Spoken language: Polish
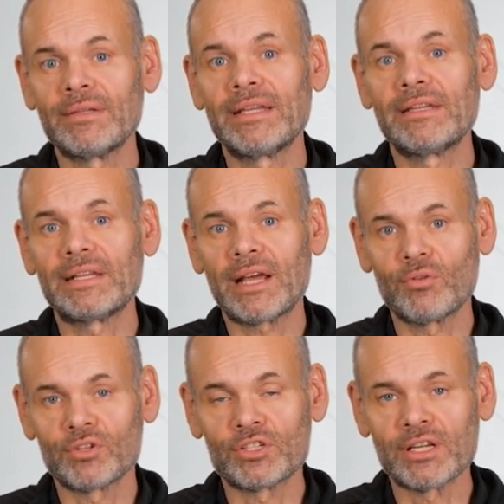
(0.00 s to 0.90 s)
Inni
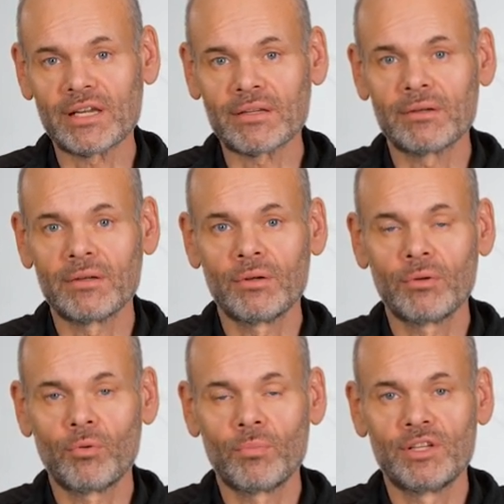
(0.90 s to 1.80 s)
nauczyciele
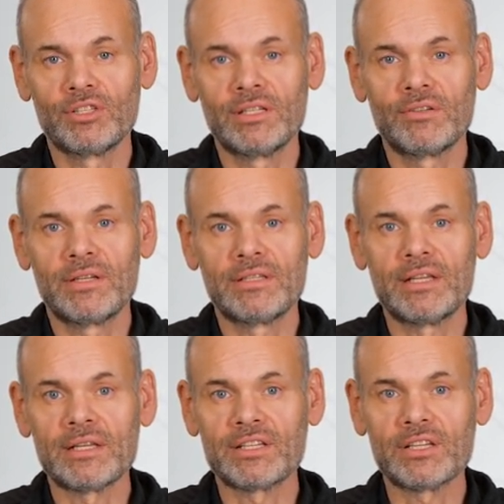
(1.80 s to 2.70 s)
umieścili w
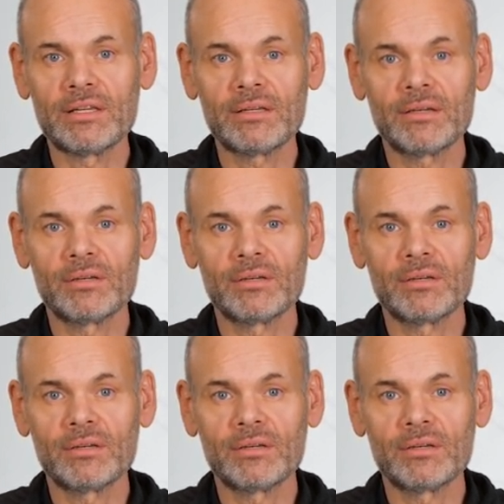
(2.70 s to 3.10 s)
internecie